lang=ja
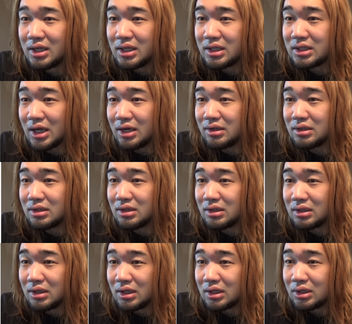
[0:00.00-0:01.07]
光、
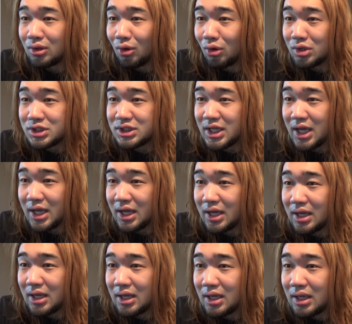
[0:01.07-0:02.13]
こうして
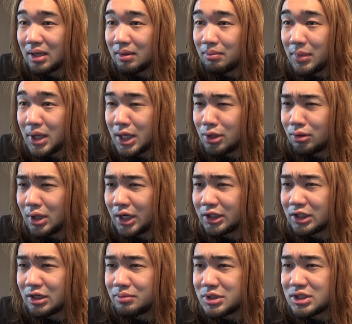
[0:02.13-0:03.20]
メールをあな
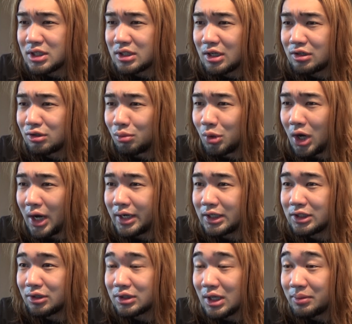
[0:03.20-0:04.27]
たに見せてるのもあ
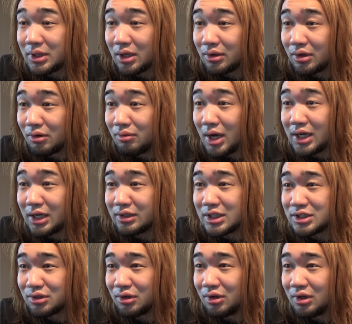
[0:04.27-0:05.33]
なたのためなのよ。わかるで
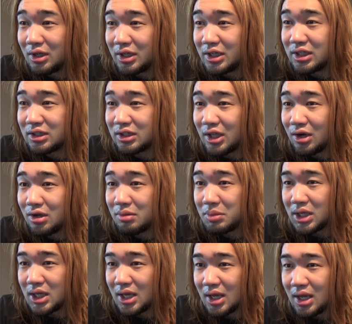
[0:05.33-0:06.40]
しょ？言ってる意
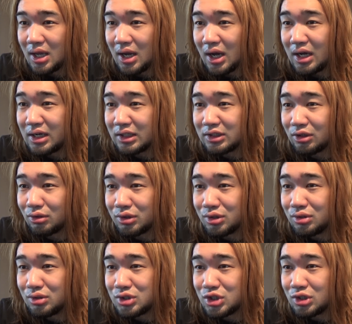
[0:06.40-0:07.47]
味。あなたの
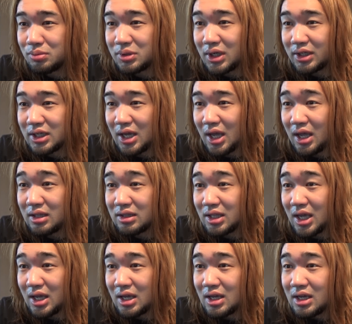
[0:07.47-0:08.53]
YouTube が原因
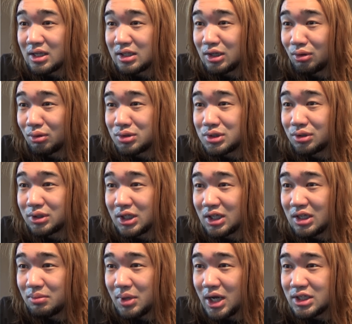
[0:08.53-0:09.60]
で日本中
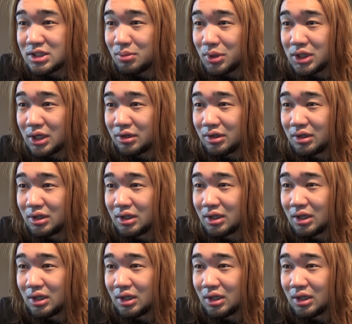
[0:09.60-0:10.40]
的に回しても光